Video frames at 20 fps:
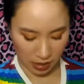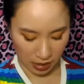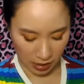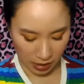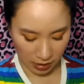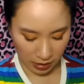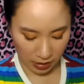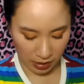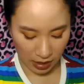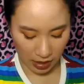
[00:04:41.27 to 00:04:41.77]

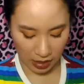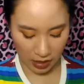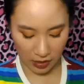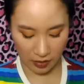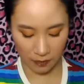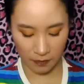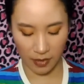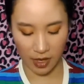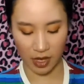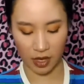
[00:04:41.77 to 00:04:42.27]
And
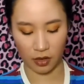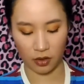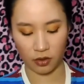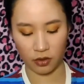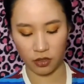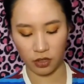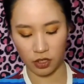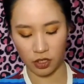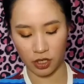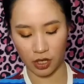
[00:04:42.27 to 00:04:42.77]
then,
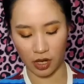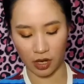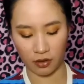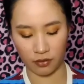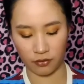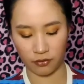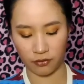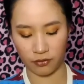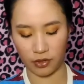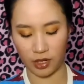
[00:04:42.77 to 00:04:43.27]
meron siyang
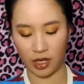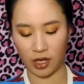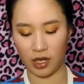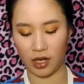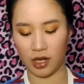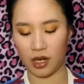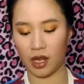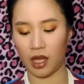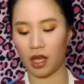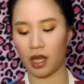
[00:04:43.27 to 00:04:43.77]
free
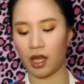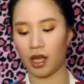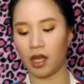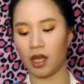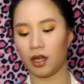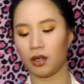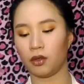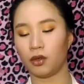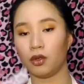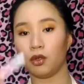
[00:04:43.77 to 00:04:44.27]
na
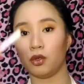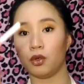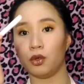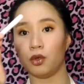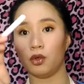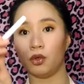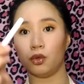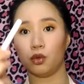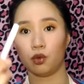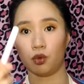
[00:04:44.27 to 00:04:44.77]

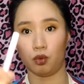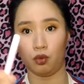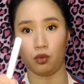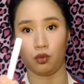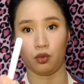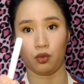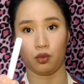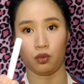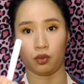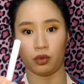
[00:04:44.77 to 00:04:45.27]
glue.
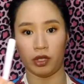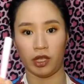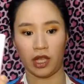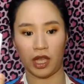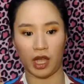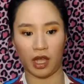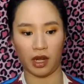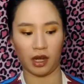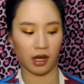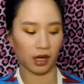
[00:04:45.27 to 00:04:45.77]

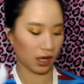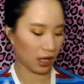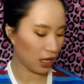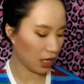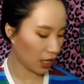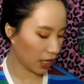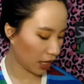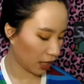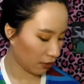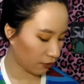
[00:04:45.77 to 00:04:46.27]
Ayan.
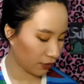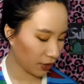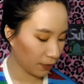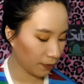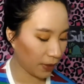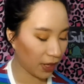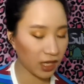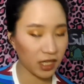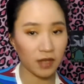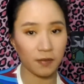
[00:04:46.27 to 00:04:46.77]
Every
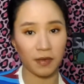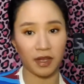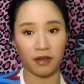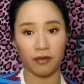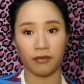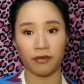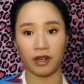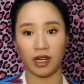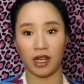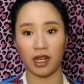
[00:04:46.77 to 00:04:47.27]
box may
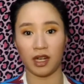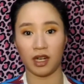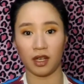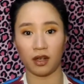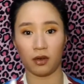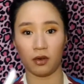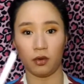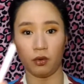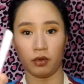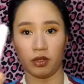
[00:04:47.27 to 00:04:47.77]
free na
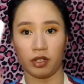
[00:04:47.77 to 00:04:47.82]
glue